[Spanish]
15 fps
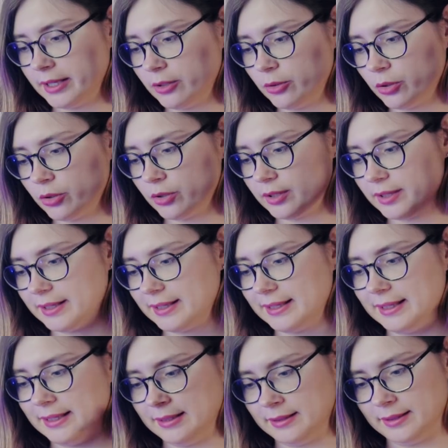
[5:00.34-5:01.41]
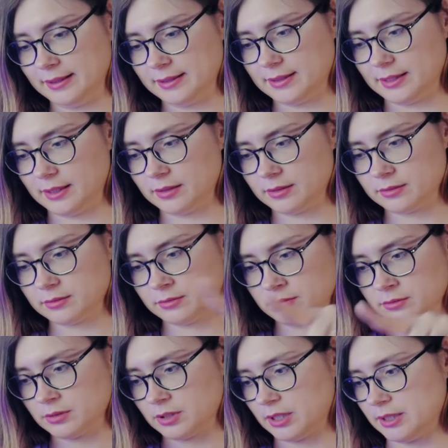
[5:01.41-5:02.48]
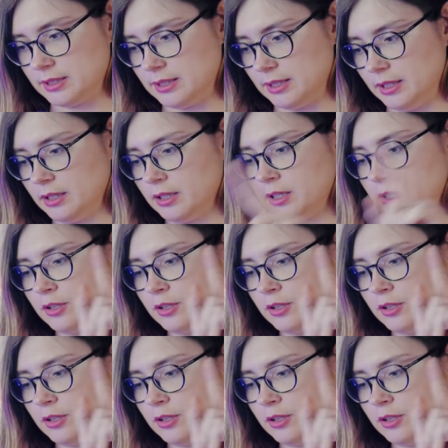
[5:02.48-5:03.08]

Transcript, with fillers: dedo índice. Así.